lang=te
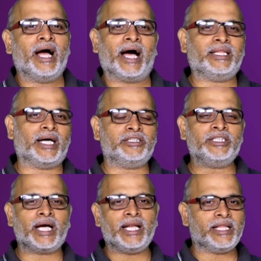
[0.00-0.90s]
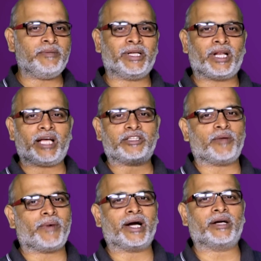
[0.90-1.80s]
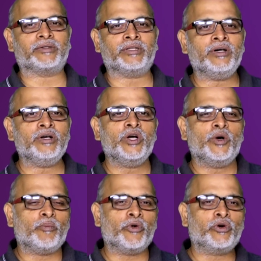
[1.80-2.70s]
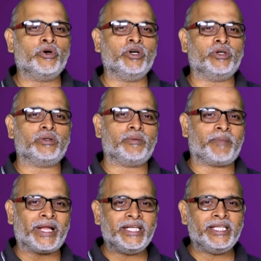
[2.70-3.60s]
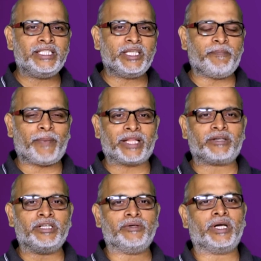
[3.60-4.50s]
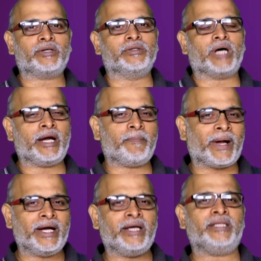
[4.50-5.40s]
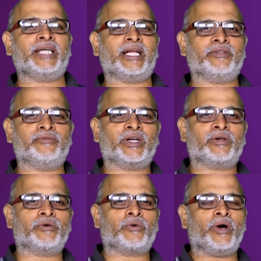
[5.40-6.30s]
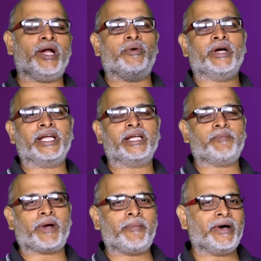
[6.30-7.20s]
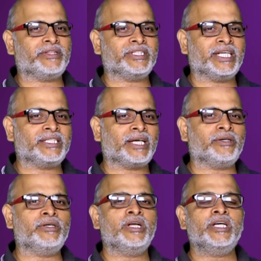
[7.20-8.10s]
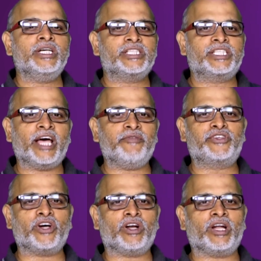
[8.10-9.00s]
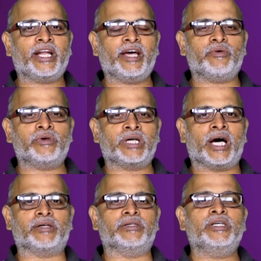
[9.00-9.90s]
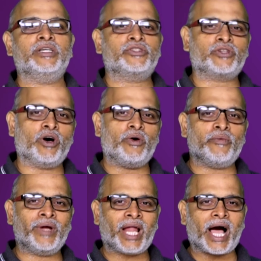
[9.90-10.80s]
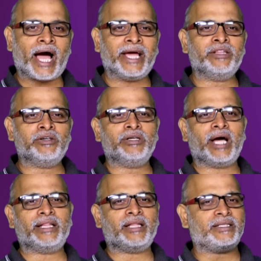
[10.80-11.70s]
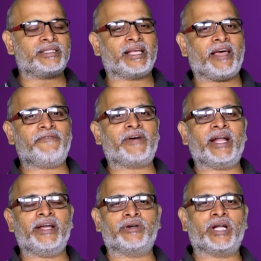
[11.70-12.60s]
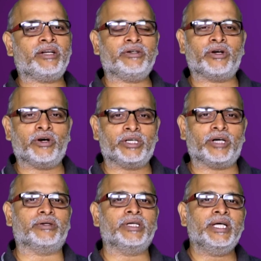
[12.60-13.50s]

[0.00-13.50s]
అయితే అర్జున్ కళ్యాణ్ మనం లాస్ట్లో మాట్లాడుకుందాం ముగ్గురు పది నుంచి పదకొండు వరకు అంటే పన్నెండు శాతం వరకు కూడా ఓటింగ్ని ప్రభావితం చేశారు సేఫ్ జోన్లోనే ఉన్నారు సో వీళ్ళ ఐదుగురు అయితే సేఫ్గానే ఉన్నారు నో డౌట్